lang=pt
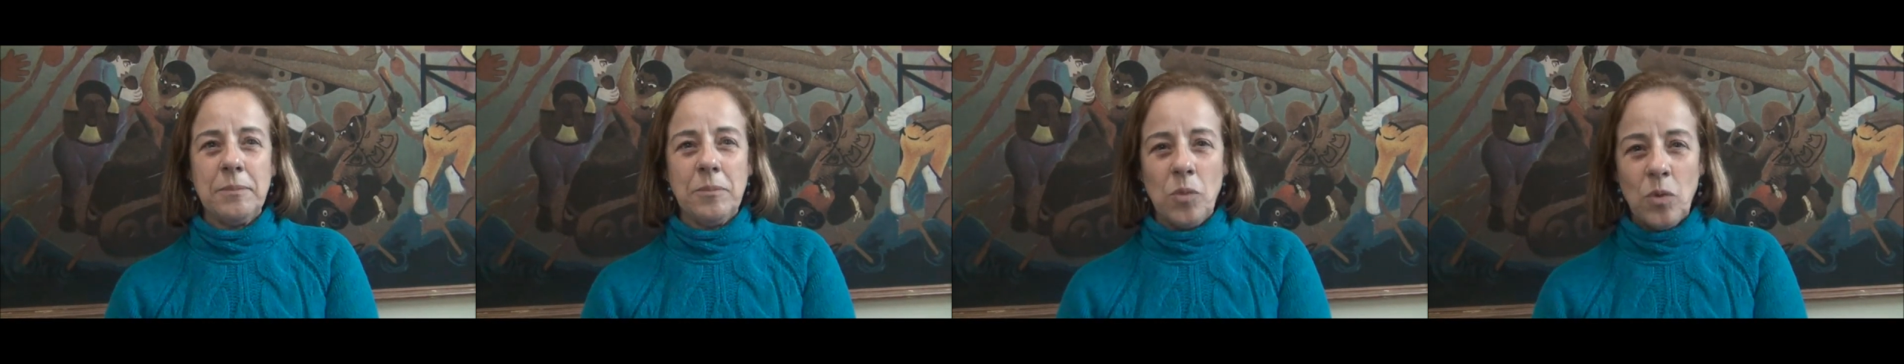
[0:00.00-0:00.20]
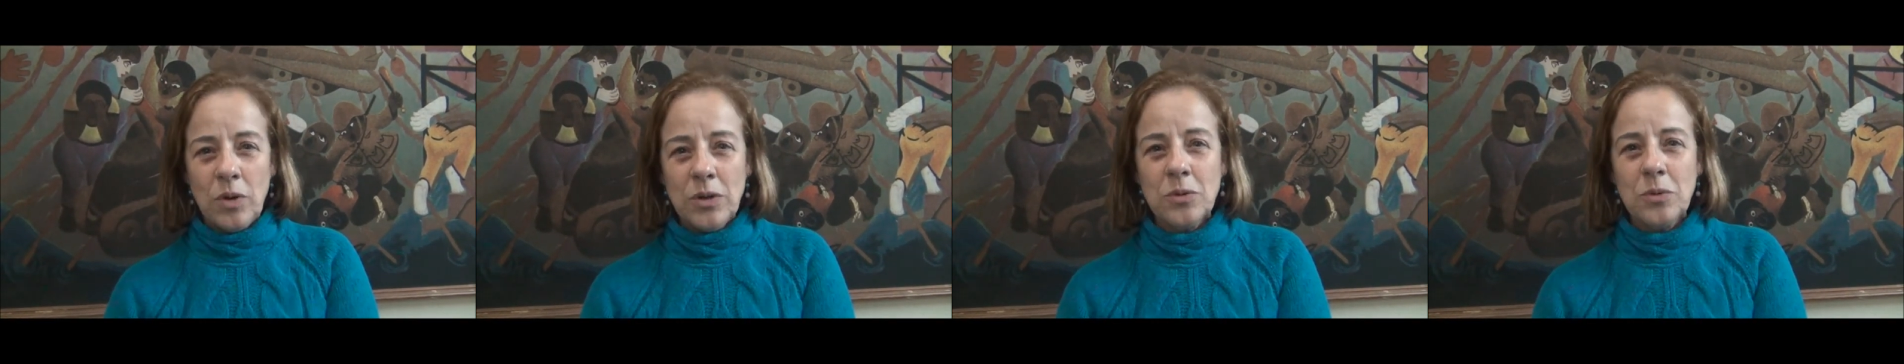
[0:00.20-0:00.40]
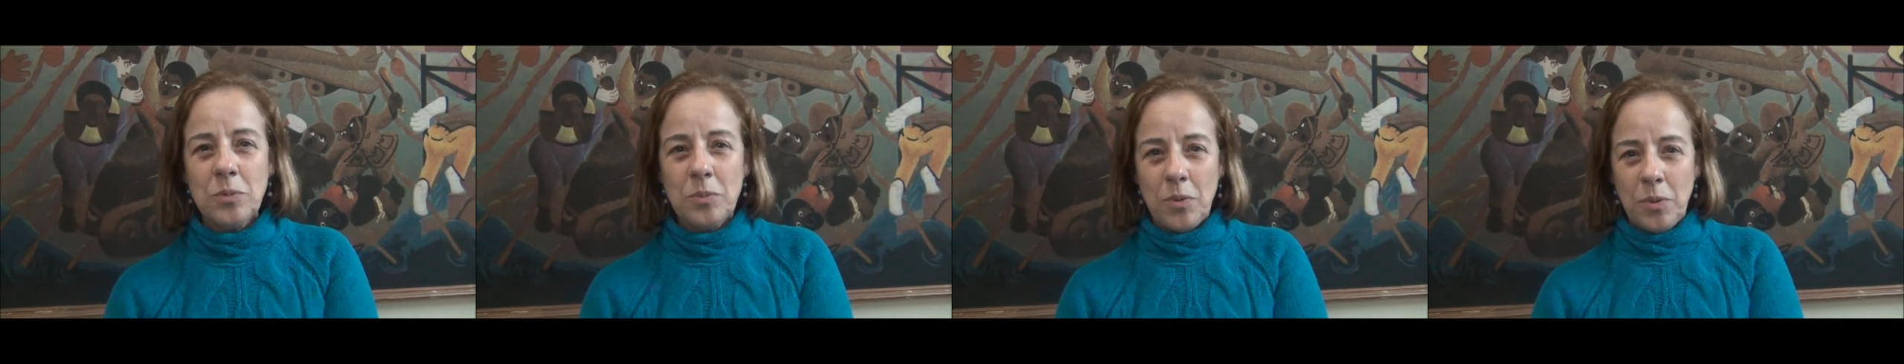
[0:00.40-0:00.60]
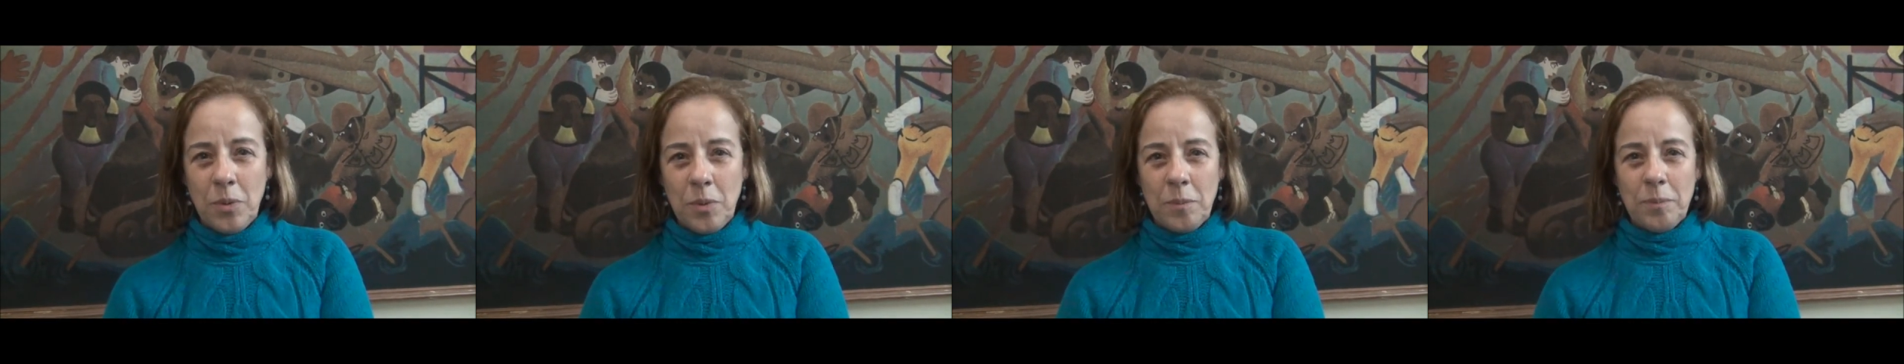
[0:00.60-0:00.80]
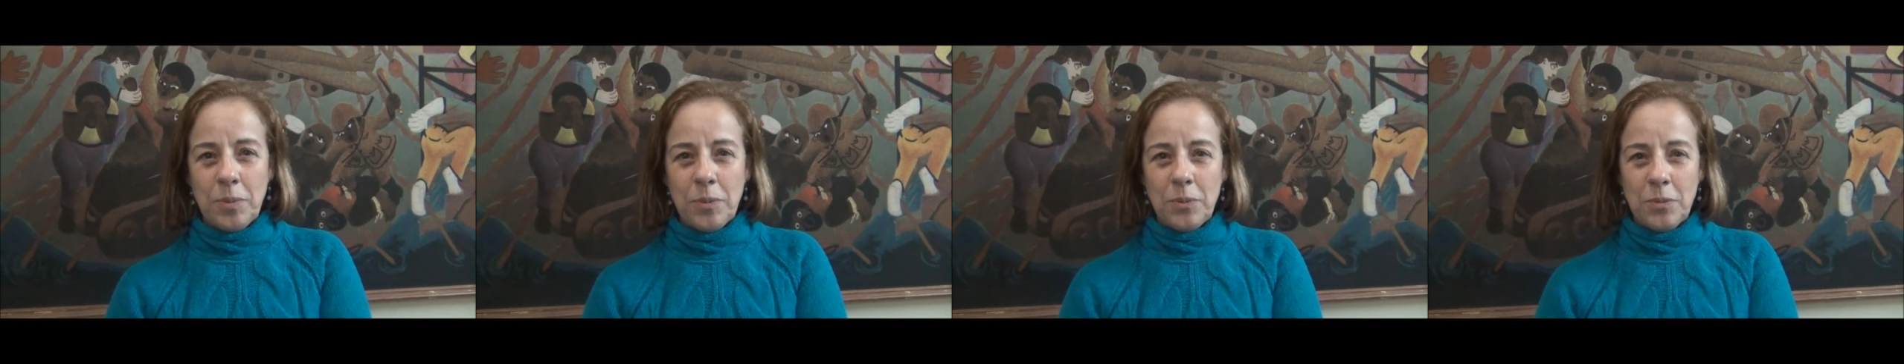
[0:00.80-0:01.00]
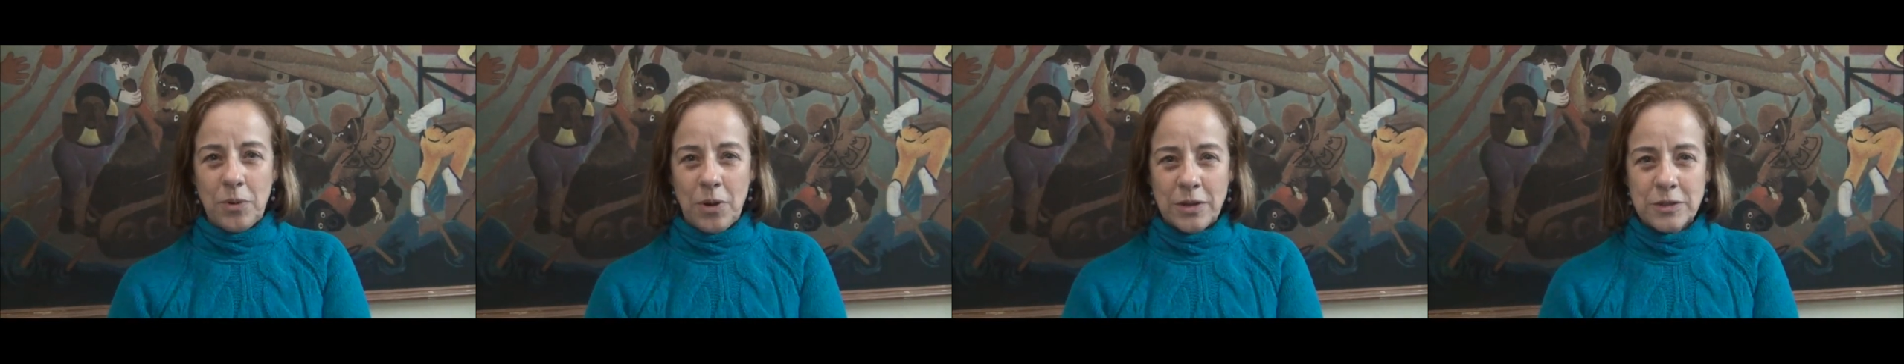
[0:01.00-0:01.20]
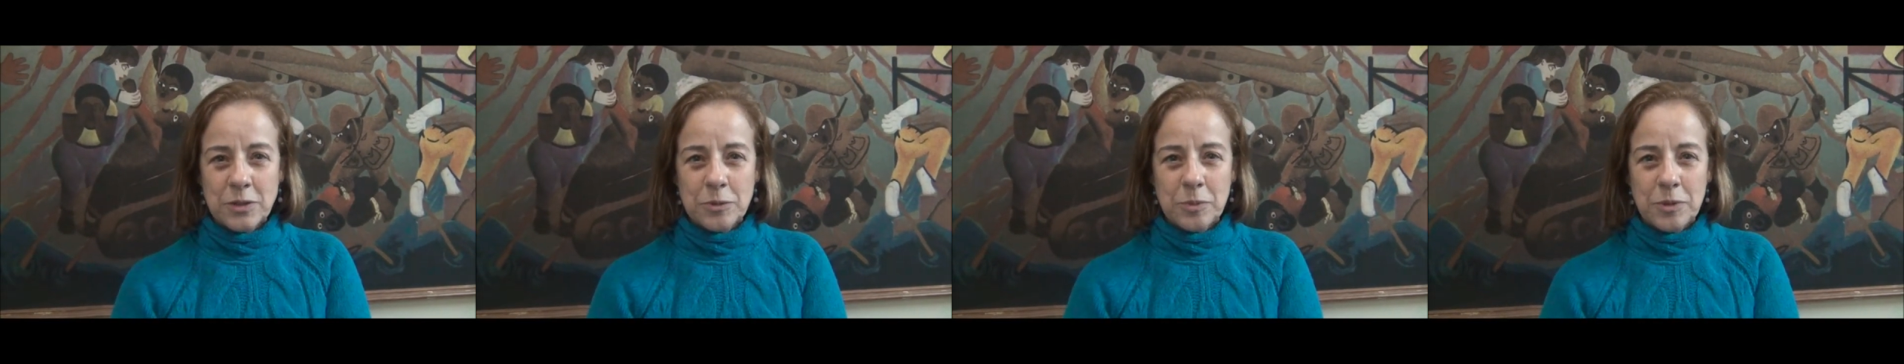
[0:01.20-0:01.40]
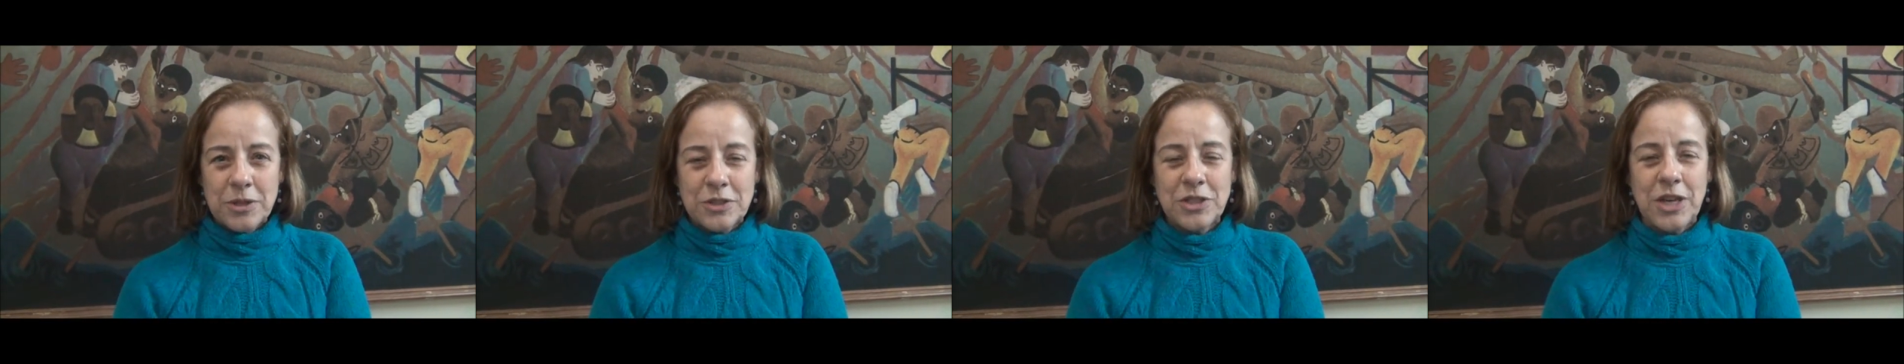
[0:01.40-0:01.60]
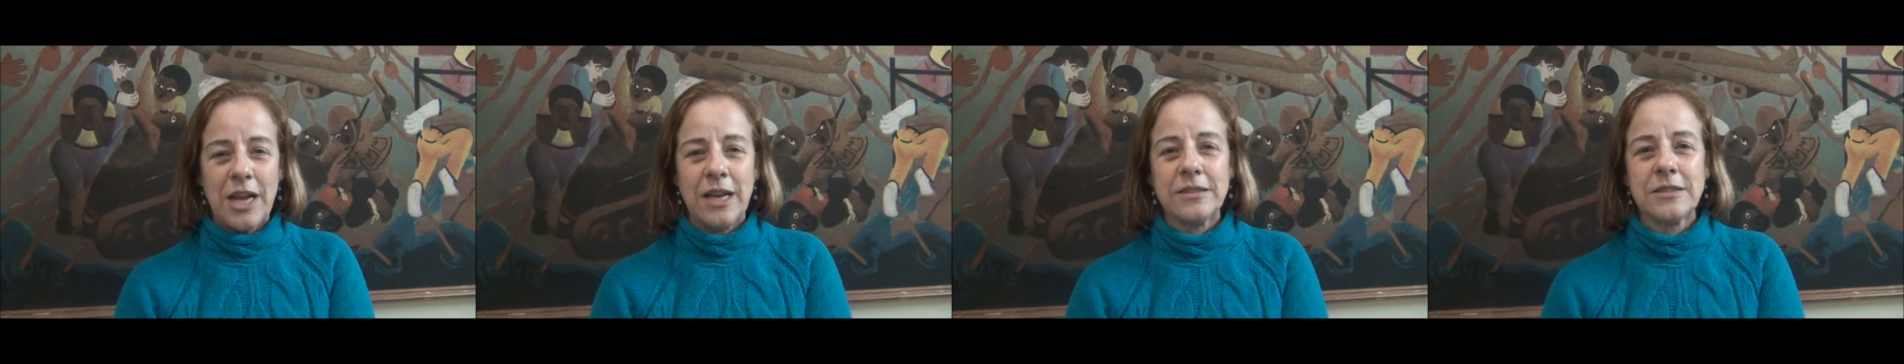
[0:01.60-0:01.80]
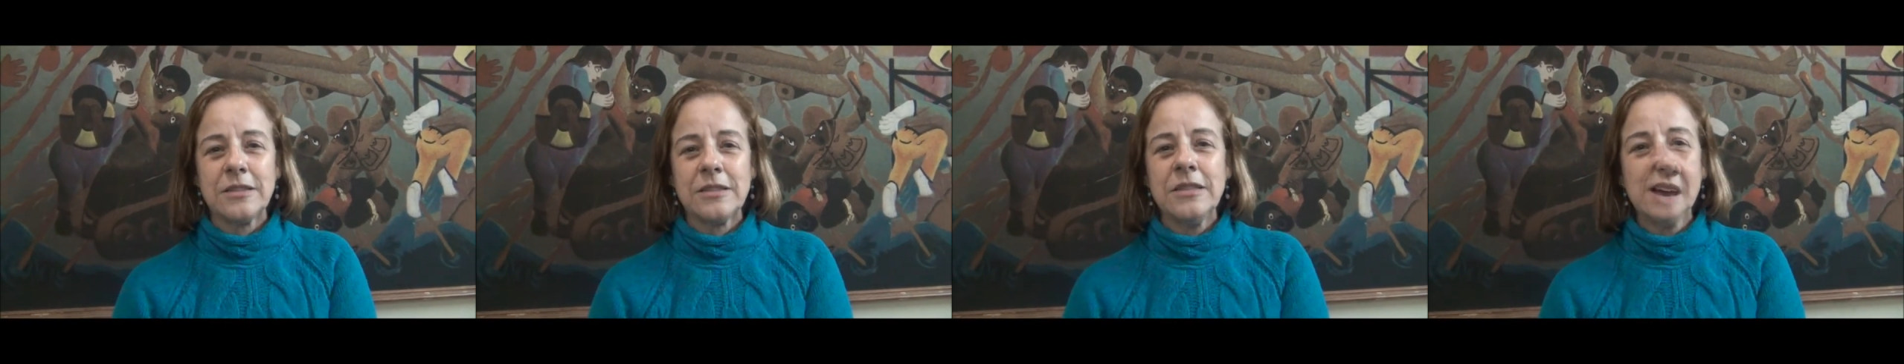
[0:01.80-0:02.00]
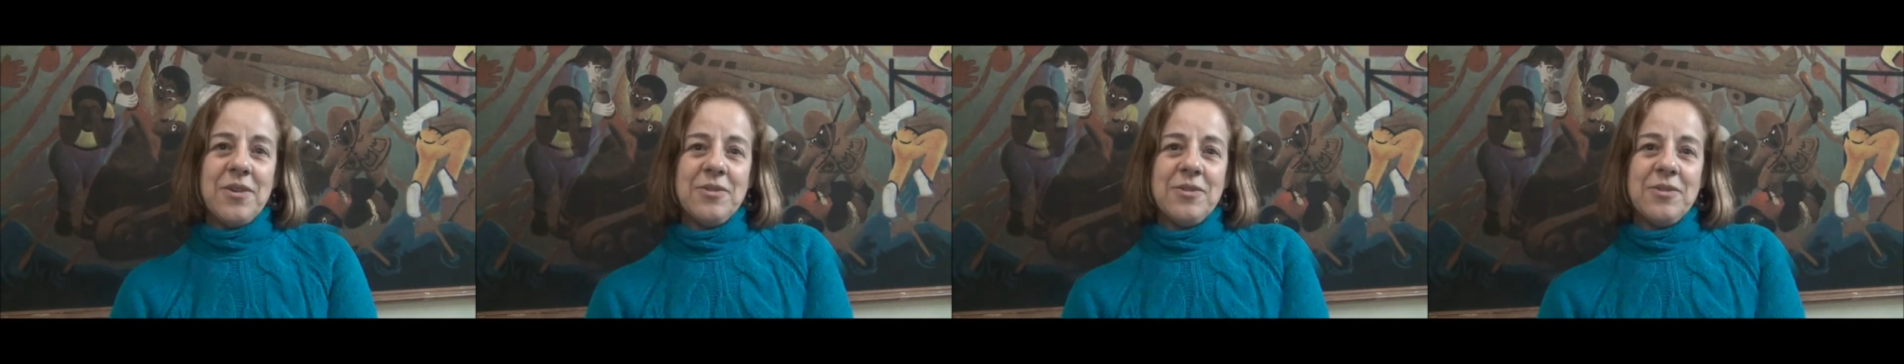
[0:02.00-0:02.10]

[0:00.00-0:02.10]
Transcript: muito bom para o nosso projeto.